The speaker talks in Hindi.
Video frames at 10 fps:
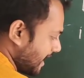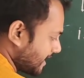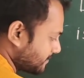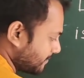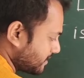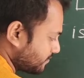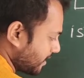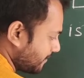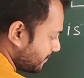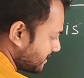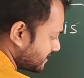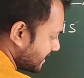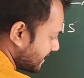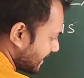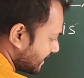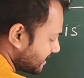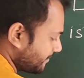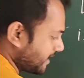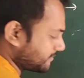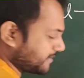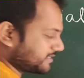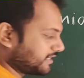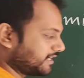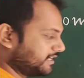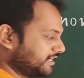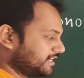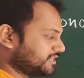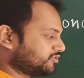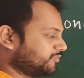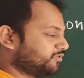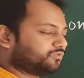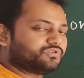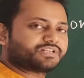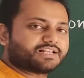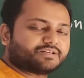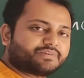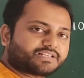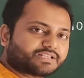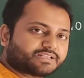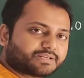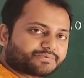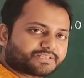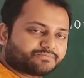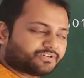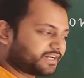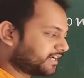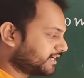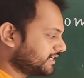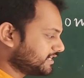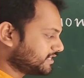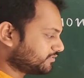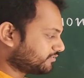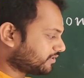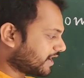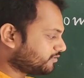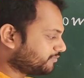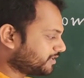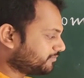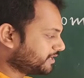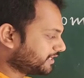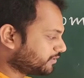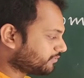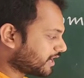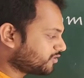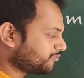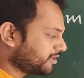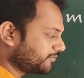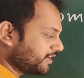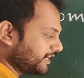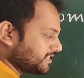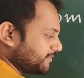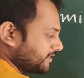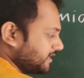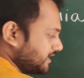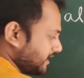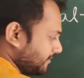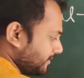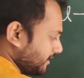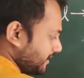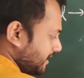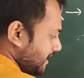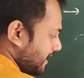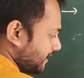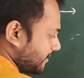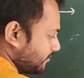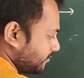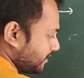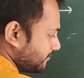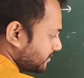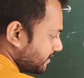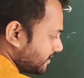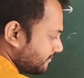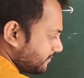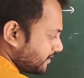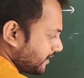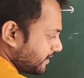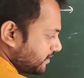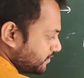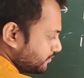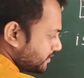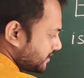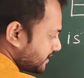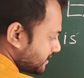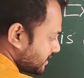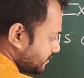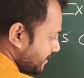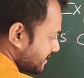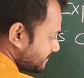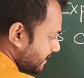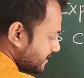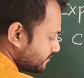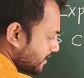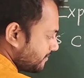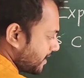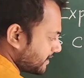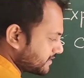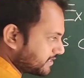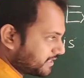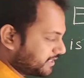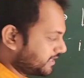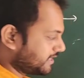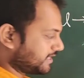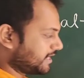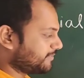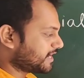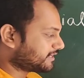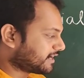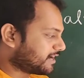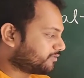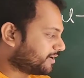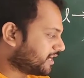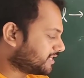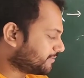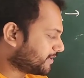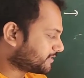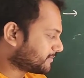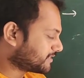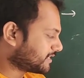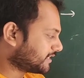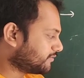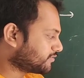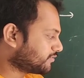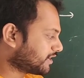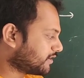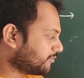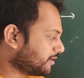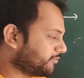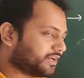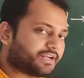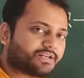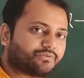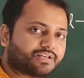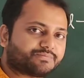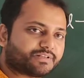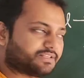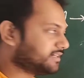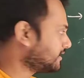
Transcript: एक्स प्लस वाई प्लस जेड एक एल्जेब्रिक एक्सप्रेशन है इसको हम लोग कौन सा एल्जेब्रिक एक्सप्रेशन बोलेंगे इसको ट्राइनोमियल बोलेंगे क्यों ट्राइनोमियल बोलेंगे इसमें तीन टर्म है एक टर्म दो टर्म थ्री टर्म ठीक है उसी तरह से टू एक्स माइनस वाई माइनस जेड ये भी एक ट्राइनोमियल एलजेब्रिक एक्सप्रेशन है क्यों इसको ट्राइनोमियल बोलेंगे क्योंकि इसमें तीन